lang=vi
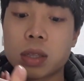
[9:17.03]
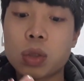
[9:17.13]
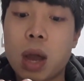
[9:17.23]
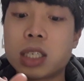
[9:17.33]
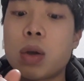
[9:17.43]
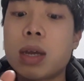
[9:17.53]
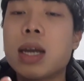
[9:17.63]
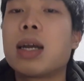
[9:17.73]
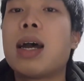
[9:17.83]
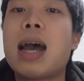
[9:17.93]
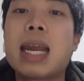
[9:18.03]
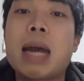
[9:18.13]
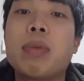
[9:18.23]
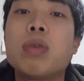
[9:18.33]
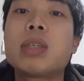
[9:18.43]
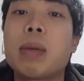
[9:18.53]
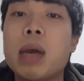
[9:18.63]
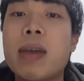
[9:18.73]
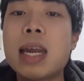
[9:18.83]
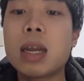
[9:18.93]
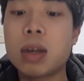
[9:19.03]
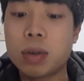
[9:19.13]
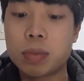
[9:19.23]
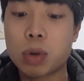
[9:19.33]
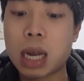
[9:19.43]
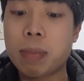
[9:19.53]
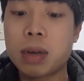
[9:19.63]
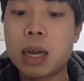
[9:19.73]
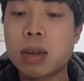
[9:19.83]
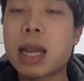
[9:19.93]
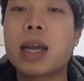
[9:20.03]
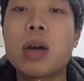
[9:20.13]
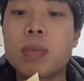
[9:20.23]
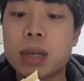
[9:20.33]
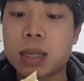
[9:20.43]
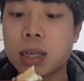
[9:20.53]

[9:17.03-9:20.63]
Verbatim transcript: Thoáng chốc là được ở hai năm mà cũng chẳng mấy về nước đâu. Một năm nữa thì nhanh không thôi.